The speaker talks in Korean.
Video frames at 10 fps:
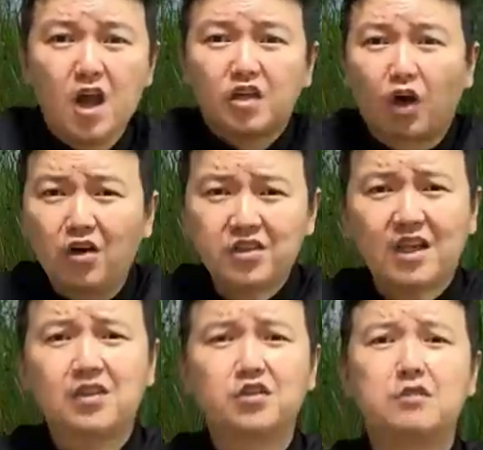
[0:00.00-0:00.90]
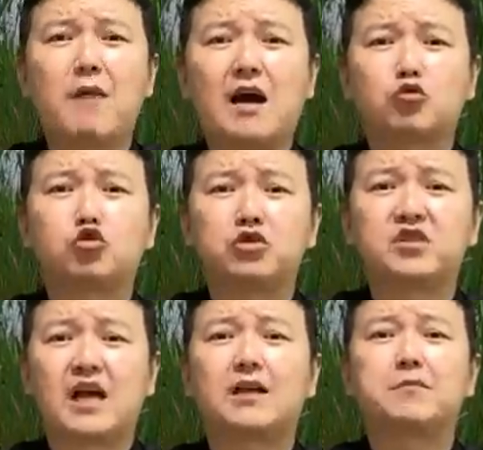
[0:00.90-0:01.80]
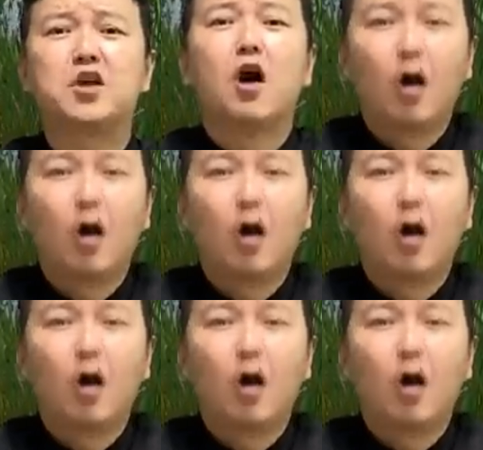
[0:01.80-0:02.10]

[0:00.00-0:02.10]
더 이상 그를 막을 수 있는 사람이